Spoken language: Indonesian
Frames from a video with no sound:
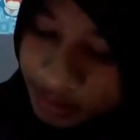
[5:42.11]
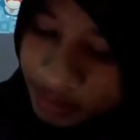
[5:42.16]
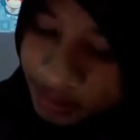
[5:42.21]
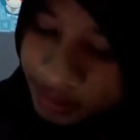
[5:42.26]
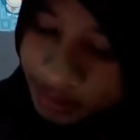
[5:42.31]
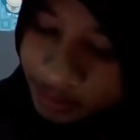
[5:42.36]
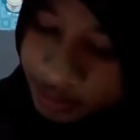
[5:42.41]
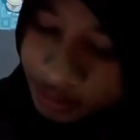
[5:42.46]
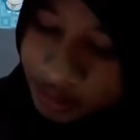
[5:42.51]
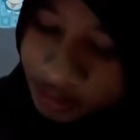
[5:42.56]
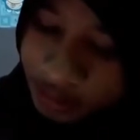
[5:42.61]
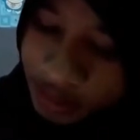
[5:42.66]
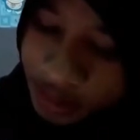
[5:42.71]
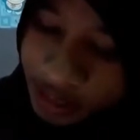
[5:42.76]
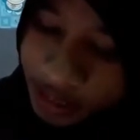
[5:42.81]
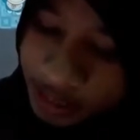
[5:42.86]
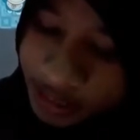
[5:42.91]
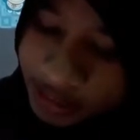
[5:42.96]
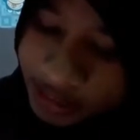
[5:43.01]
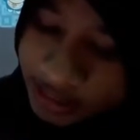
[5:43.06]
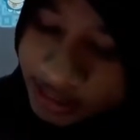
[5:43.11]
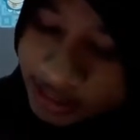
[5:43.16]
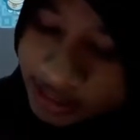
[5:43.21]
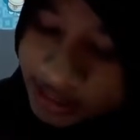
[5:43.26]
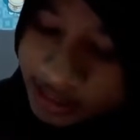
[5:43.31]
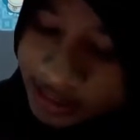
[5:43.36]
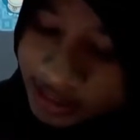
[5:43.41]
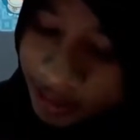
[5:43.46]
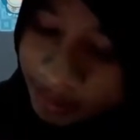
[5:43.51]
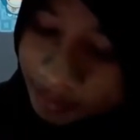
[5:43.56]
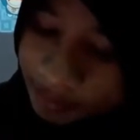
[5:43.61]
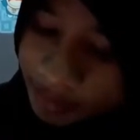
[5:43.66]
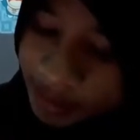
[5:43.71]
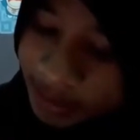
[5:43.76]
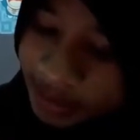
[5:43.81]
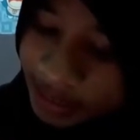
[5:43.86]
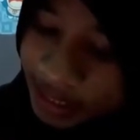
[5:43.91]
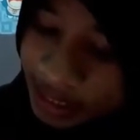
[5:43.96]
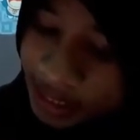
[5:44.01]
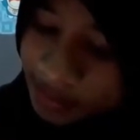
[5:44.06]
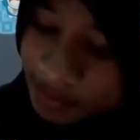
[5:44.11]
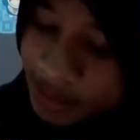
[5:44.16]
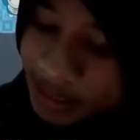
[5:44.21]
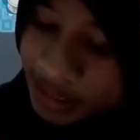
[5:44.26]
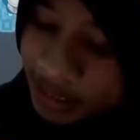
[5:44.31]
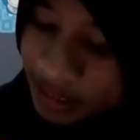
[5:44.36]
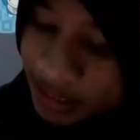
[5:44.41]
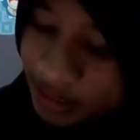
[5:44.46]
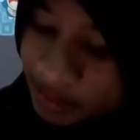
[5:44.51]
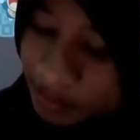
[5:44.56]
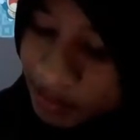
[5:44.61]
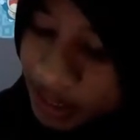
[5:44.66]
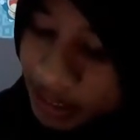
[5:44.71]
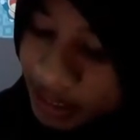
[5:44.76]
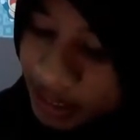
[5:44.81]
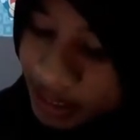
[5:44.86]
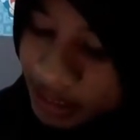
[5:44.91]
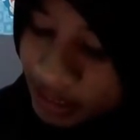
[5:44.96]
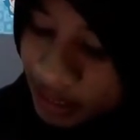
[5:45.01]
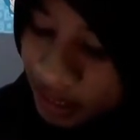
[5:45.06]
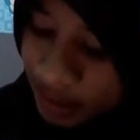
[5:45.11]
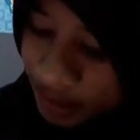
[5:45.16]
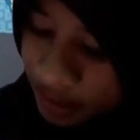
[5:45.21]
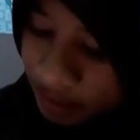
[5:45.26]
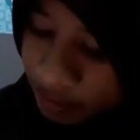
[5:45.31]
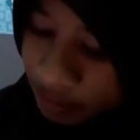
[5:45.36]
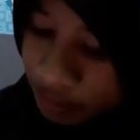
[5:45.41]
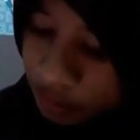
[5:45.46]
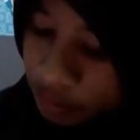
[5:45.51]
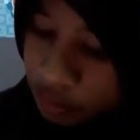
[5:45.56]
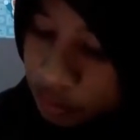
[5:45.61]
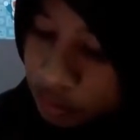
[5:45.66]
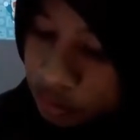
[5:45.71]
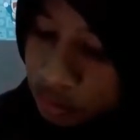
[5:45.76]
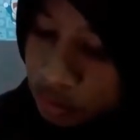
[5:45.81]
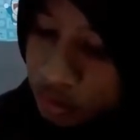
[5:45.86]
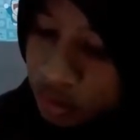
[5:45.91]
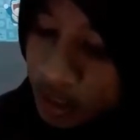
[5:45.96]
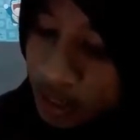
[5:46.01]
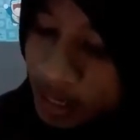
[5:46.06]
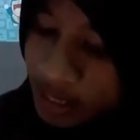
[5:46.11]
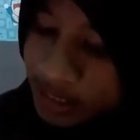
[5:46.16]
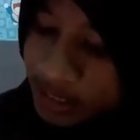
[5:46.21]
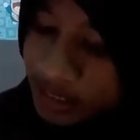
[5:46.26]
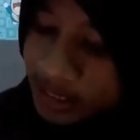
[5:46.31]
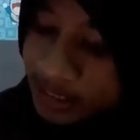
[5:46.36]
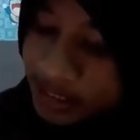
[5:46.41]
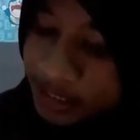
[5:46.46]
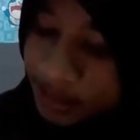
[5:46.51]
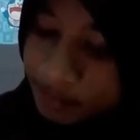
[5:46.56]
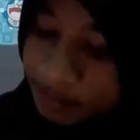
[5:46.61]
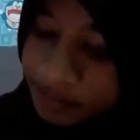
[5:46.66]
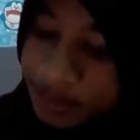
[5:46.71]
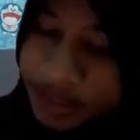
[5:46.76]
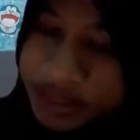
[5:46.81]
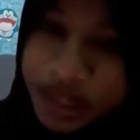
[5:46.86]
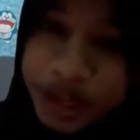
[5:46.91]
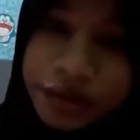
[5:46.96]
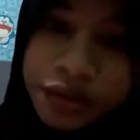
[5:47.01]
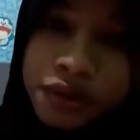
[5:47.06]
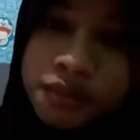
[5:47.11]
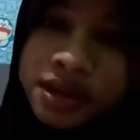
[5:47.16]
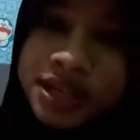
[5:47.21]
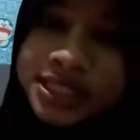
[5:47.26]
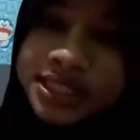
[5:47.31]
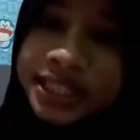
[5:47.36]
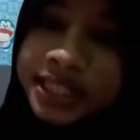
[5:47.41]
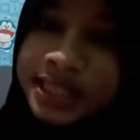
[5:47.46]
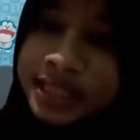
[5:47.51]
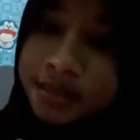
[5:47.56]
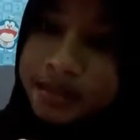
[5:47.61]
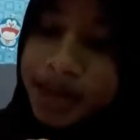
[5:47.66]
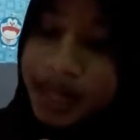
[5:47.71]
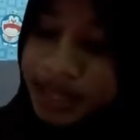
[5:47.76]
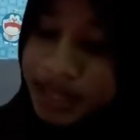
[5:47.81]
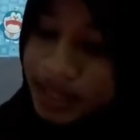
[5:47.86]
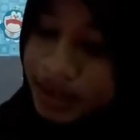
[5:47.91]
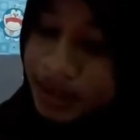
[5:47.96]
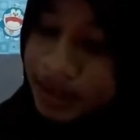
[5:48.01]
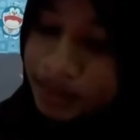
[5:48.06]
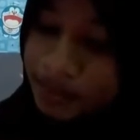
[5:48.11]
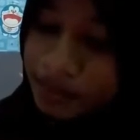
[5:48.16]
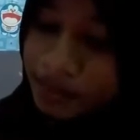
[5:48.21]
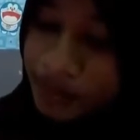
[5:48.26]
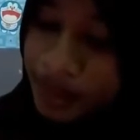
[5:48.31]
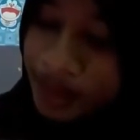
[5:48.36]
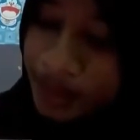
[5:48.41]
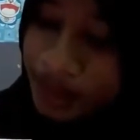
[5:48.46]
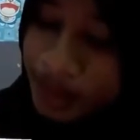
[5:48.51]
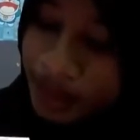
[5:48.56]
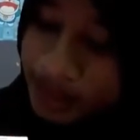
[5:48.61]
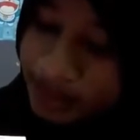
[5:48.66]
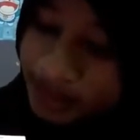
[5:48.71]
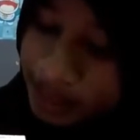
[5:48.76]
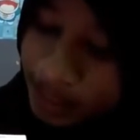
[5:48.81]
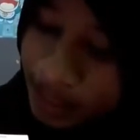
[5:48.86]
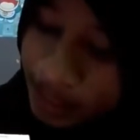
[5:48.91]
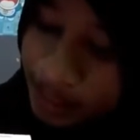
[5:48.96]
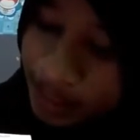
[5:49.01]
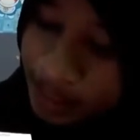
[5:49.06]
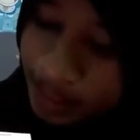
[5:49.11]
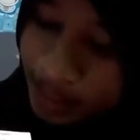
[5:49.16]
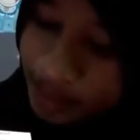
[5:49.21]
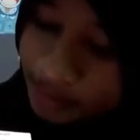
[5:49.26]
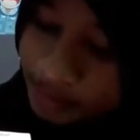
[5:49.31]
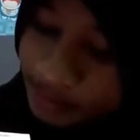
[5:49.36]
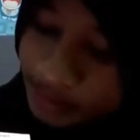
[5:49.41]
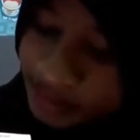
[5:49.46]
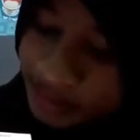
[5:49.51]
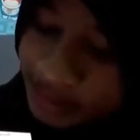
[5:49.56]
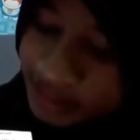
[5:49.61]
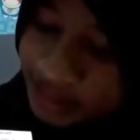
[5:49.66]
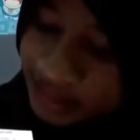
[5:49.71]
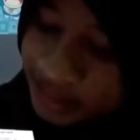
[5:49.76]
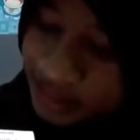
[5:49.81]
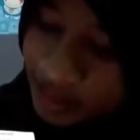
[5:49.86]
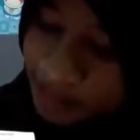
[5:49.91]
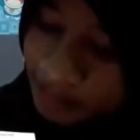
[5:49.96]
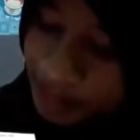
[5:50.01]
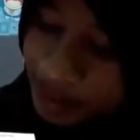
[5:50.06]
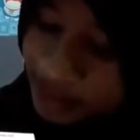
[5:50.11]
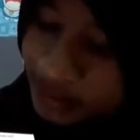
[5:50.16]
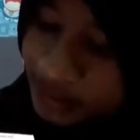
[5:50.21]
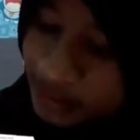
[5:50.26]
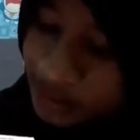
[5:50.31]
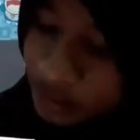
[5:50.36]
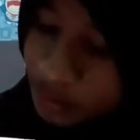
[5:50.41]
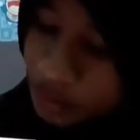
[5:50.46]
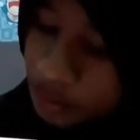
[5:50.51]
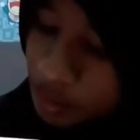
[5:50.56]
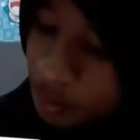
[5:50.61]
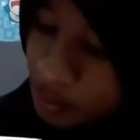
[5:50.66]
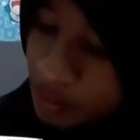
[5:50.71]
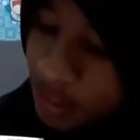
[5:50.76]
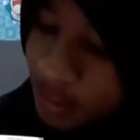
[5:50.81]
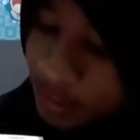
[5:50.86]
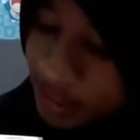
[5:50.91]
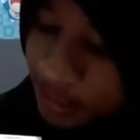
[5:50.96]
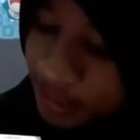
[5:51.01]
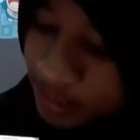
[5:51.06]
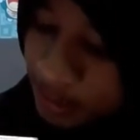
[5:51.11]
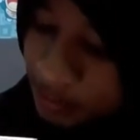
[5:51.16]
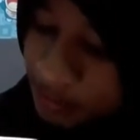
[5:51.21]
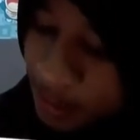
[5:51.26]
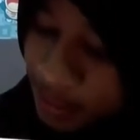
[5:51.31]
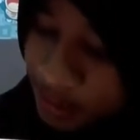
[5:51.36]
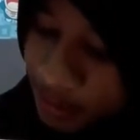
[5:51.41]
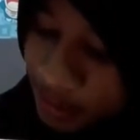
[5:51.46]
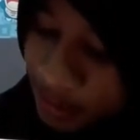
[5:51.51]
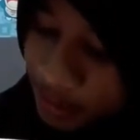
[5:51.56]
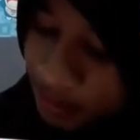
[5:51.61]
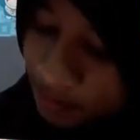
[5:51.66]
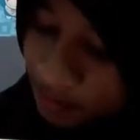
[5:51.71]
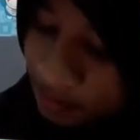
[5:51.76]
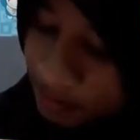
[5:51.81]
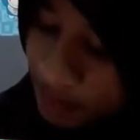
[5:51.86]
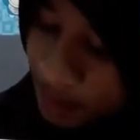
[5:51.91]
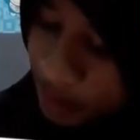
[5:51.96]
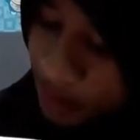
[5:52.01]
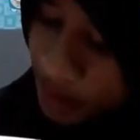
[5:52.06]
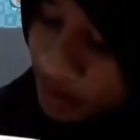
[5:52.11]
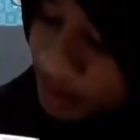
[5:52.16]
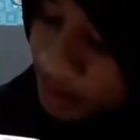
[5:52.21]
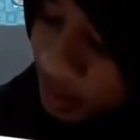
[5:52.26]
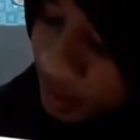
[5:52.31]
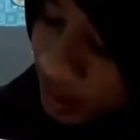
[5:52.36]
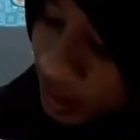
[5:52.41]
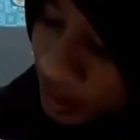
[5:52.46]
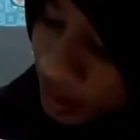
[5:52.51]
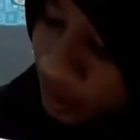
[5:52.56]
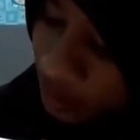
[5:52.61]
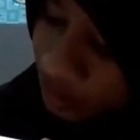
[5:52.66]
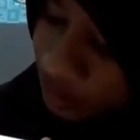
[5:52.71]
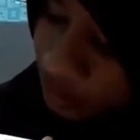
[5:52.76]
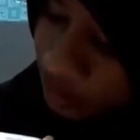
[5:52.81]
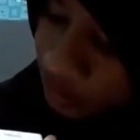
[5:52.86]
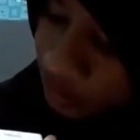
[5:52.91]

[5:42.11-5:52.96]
Selanjutnya, sisi sampingnya 5 cm, sedangkan untuk sudut A sisi sampingnya 12 cm. Sedangkan sisi depannya itu 12 cm. Sedangkan